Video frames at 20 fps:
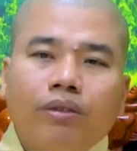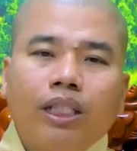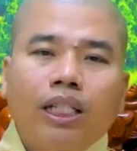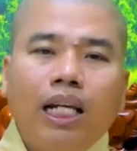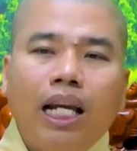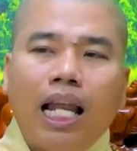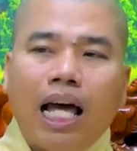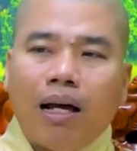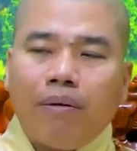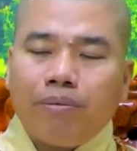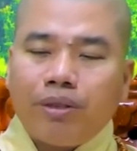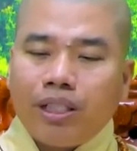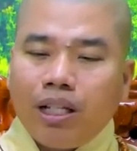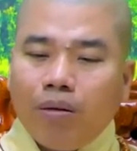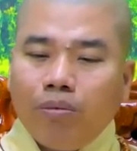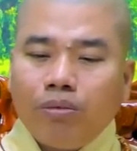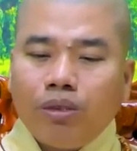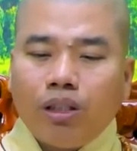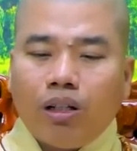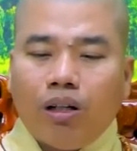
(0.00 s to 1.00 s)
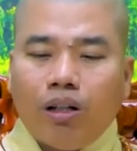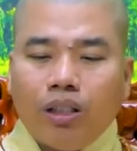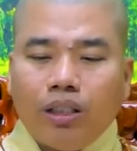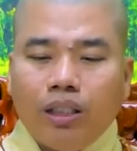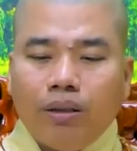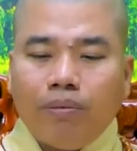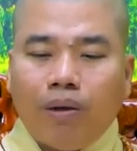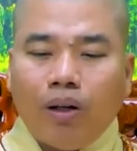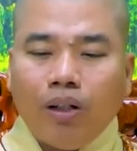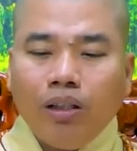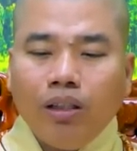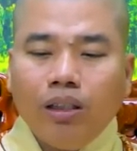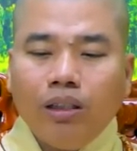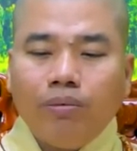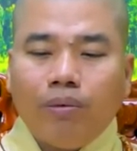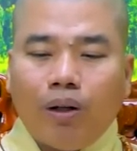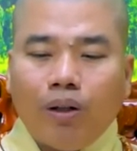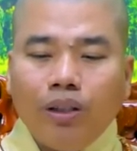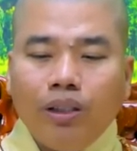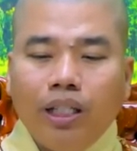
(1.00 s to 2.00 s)
khi làm xong rồi thì mỗi người
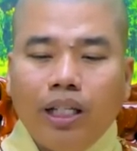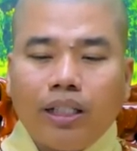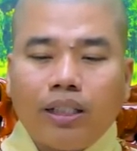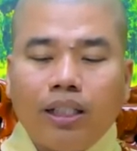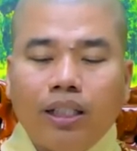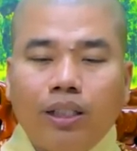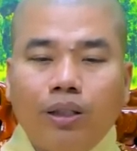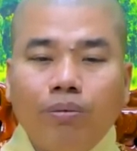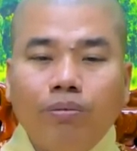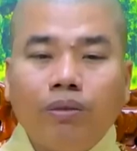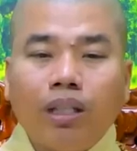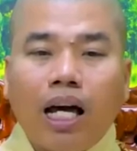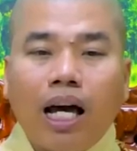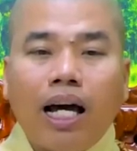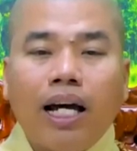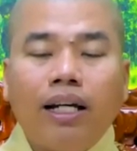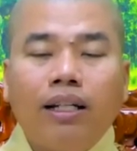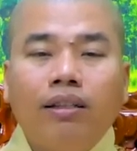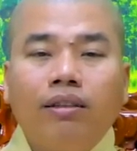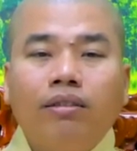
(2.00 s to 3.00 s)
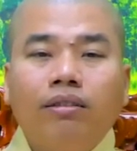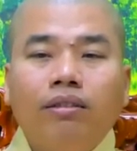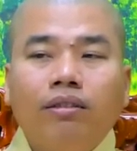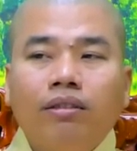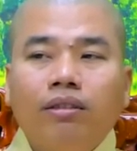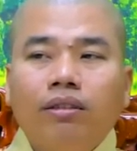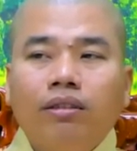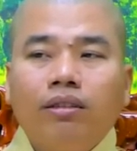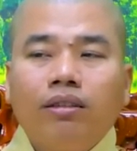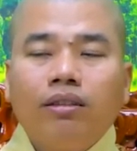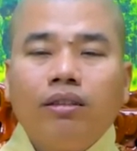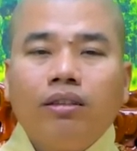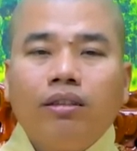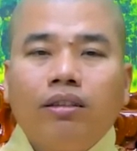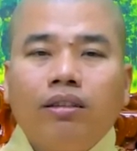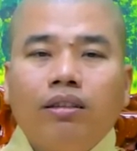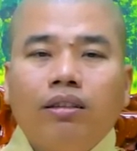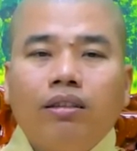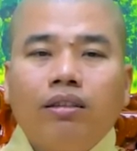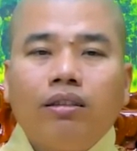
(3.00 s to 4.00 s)
mỗi việc thì chúng ta
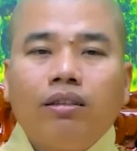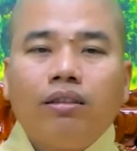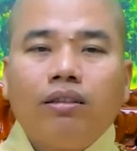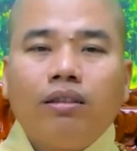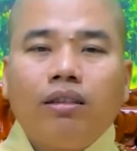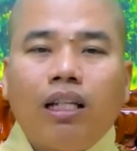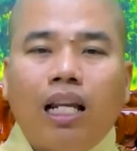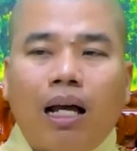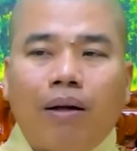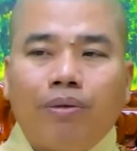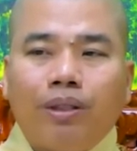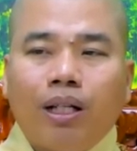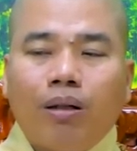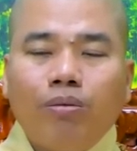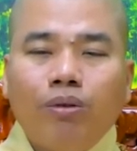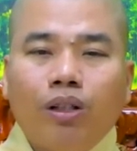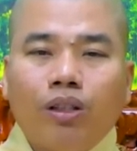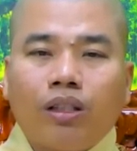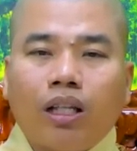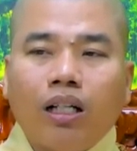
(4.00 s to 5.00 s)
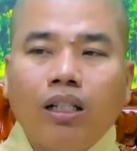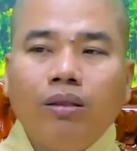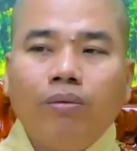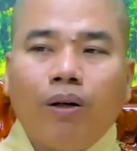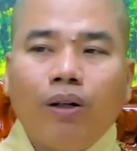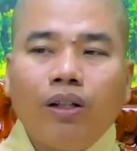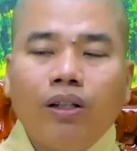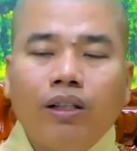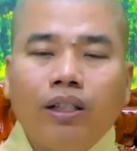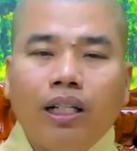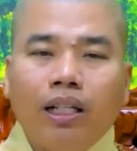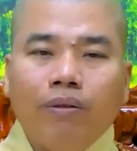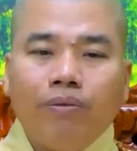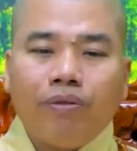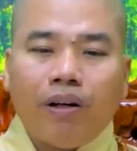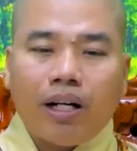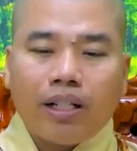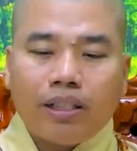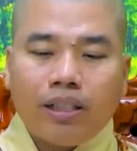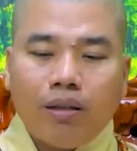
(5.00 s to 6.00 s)
làm xong rồi tự mỗi người niệm
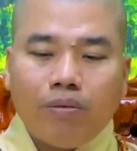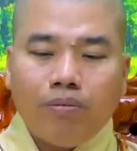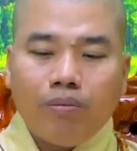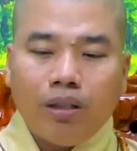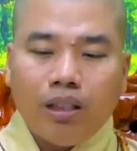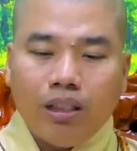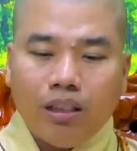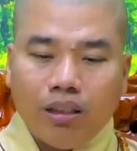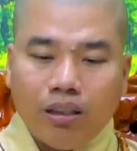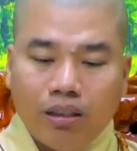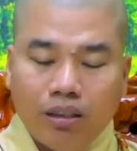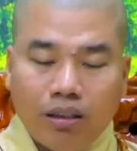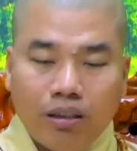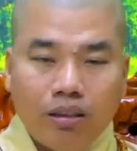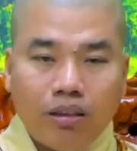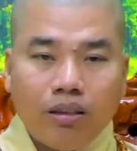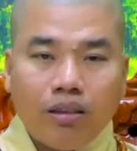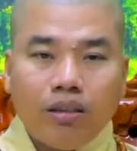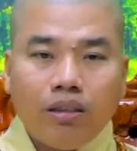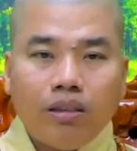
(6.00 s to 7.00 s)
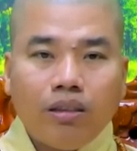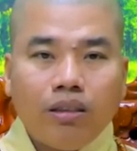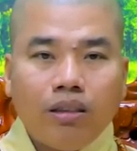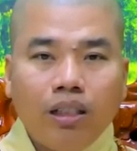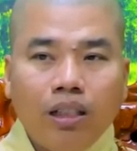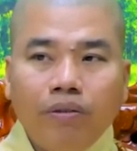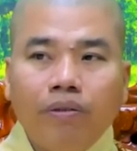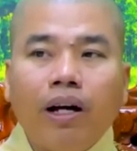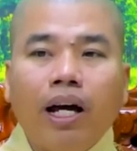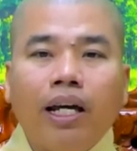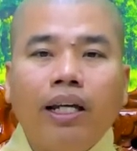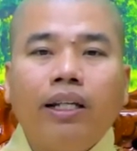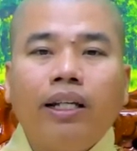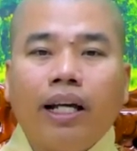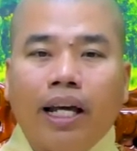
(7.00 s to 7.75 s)
phật xong mình đi về